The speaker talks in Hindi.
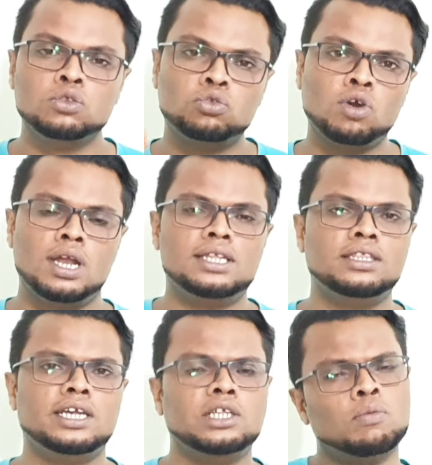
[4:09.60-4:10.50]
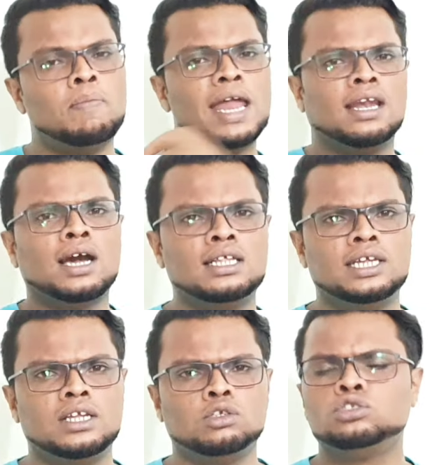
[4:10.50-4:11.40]
तो गलत निकली तो बैन लगा
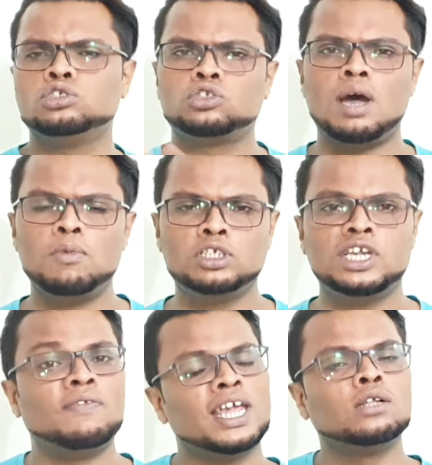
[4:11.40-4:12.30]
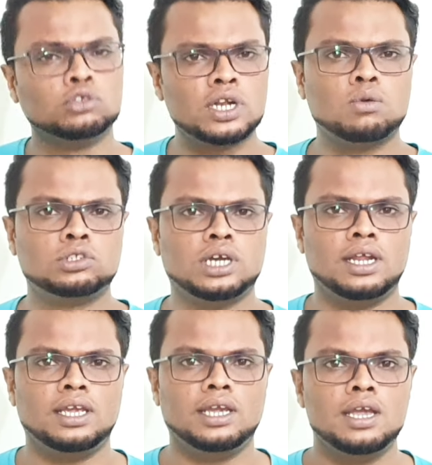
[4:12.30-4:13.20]
देने दो दोस्तों हम लोग सेफ रहेंगे दूसरा कुछ
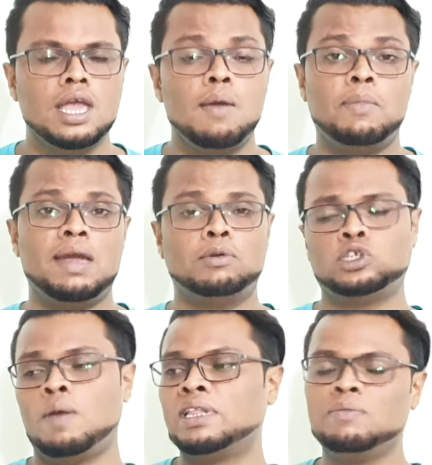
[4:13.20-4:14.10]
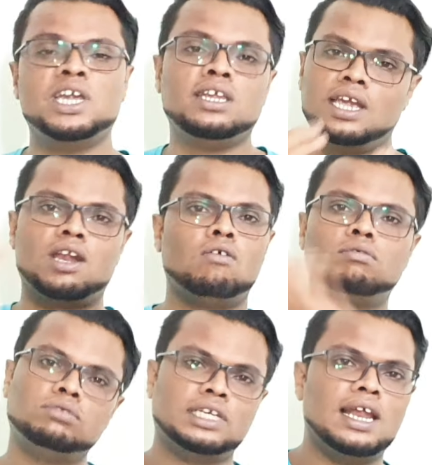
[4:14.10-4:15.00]
करेंगे मैं उसका मतलब ये नहीं कह रहा
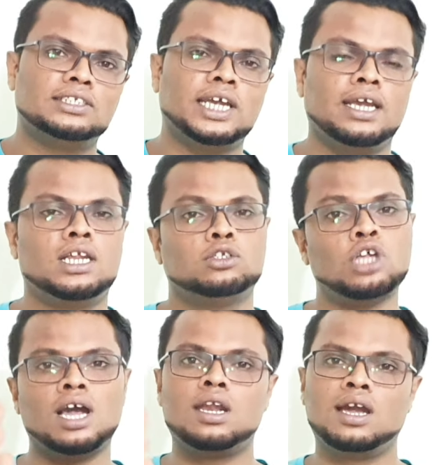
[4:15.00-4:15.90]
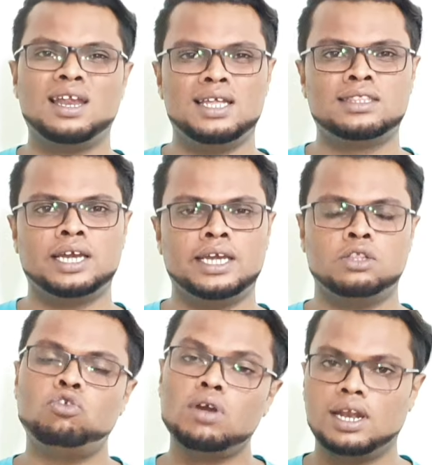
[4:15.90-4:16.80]
हूँ चला जाए करके दोस्तों अगर गलत है
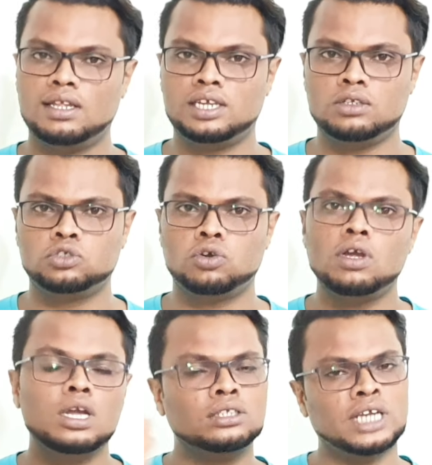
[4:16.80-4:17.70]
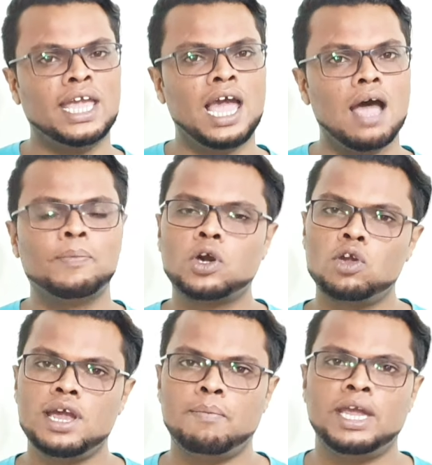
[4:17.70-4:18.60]
तो गलत है दोस्तों चाहे आप करो
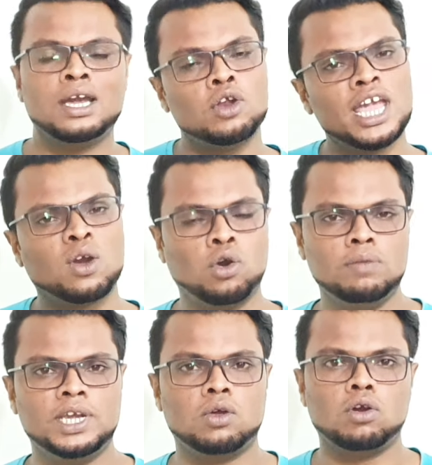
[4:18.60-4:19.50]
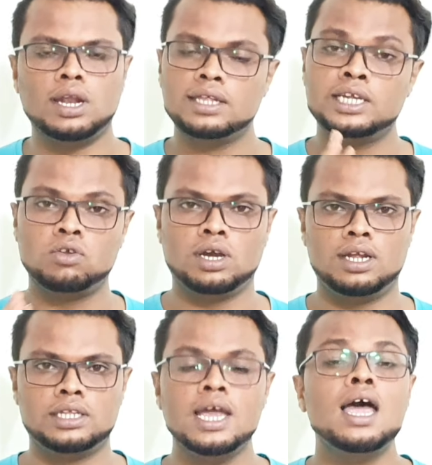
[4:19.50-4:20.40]
या मैं करो या कोई भी करो गलत है तो
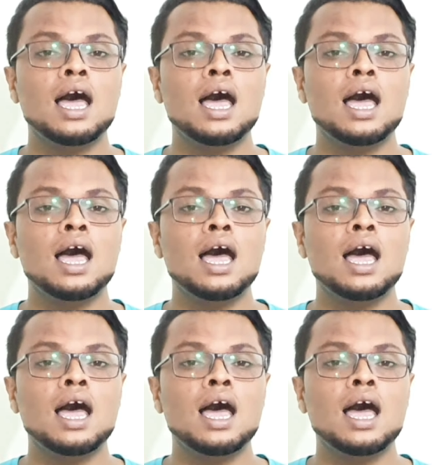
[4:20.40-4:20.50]
गलत है